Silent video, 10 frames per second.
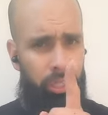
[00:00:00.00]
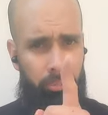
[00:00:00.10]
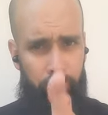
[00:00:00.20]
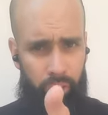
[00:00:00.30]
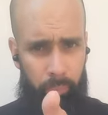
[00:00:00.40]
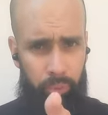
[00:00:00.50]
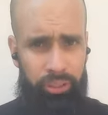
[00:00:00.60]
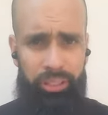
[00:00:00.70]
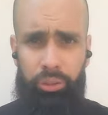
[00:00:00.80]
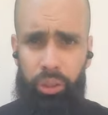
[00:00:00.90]
Pongan mucha
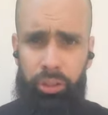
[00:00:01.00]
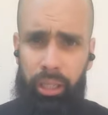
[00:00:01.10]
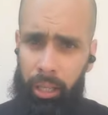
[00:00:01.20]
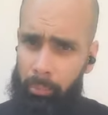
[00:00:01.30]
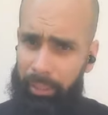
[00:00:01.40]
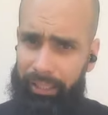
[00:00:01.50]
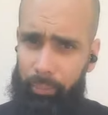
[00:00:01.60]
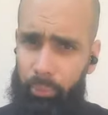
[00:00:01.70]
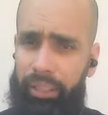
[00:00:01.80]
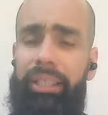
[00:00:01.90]
atención para que
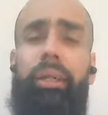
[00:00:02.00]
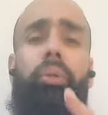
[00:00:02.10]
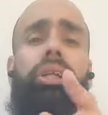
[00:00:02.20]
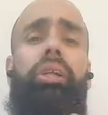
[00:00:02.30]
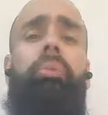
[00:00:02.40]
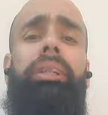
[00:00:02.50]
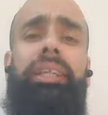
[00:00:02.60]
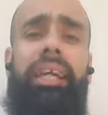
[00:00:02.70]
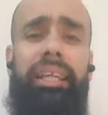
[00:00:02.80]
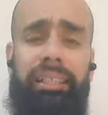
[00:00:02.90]
puedan reunir los
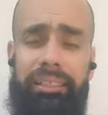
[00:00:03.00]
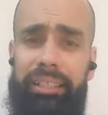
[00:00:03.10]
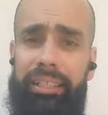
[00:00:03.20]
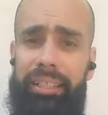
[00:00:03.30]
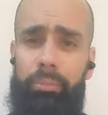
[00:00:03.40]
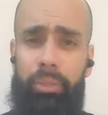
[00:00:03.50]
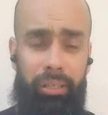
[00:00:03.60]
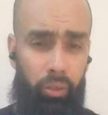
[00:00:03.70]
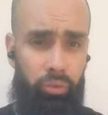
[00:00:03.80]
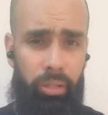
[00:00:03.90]
materiales y también
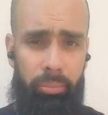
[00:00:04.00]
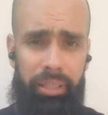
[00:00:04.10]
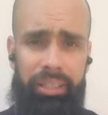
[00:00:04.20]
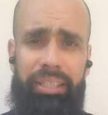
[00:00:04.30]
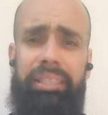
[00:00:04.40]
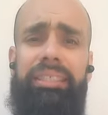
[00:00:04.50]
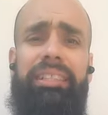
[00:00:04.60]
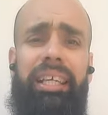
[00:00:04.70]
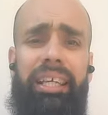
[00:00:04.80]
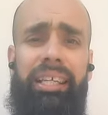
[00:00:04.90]
obviamente
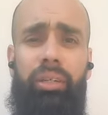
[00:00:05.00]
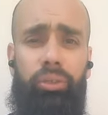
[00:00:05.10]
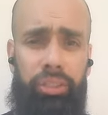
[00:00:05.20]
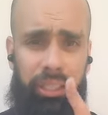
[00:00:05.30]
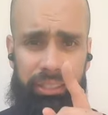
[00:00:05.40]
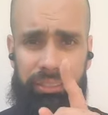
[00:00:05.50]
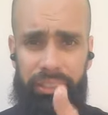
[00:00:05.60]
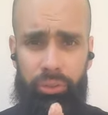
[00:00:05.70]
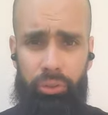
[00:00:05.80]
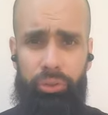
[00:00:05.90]
seguir los
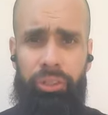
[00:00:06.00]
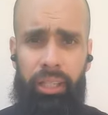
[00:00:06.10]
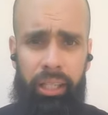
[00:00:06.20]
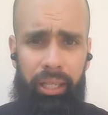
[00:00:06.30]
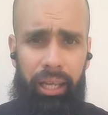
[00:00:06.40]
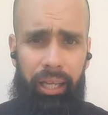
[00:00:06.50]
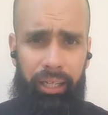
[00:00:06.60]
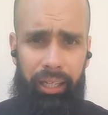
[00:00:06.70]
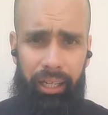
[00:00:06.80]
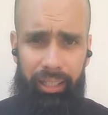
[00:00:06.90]
ejercicios
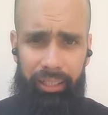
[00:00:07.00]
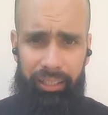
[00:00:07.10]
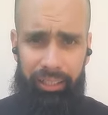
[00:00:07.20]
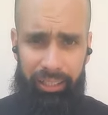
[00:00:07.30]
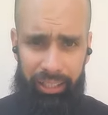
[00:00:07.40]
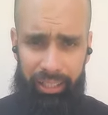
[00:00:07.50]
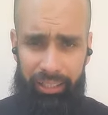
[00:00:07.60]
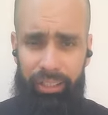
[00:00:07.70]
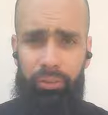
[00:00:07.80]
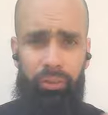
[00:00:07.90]
que
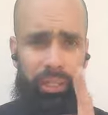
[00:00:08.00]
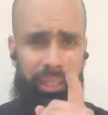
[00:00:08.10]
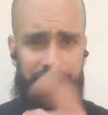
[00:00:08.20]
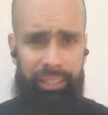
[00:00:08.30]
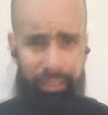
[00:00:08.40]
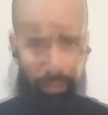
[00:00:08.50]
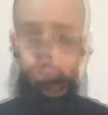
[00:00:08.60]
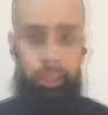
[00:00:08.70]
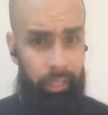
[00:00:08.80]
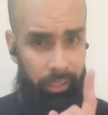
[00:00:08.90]
describo en este
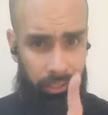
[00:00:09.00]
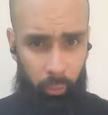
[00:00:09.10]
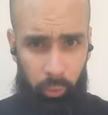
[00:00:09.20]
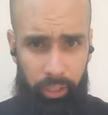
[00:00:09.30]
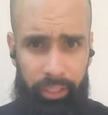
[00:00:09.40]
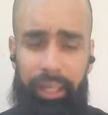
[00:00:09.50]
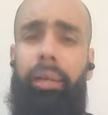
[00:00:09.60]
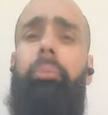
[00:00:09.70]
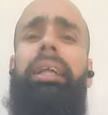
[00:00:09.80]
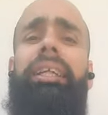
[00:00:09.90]
video. Recuerda
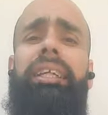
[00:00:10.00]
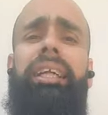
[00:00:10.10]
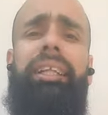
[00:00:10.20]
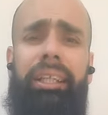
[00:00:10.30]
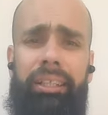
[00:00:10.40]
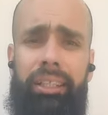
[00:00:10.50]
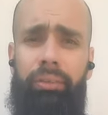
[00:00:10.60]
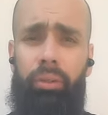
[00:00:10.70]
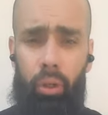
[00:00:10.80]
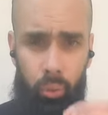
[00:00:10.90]
mantenerte
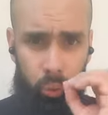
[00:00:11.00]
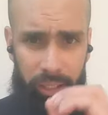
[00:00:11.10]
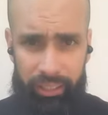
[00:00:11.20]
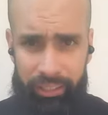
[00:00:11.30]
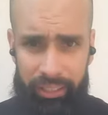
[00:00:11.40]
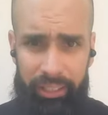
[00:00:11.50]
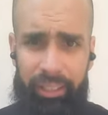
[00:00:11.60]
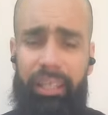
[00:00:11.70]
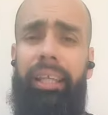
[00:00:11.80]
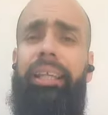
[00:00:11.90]
activo durante
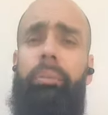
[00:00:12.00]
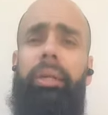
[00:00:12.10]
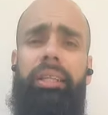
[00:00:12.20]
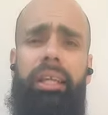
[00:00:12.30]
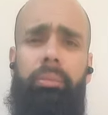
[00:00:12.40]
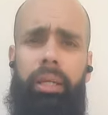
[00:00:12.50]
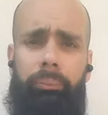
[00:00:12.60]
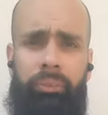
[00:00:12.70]
esta pandemia.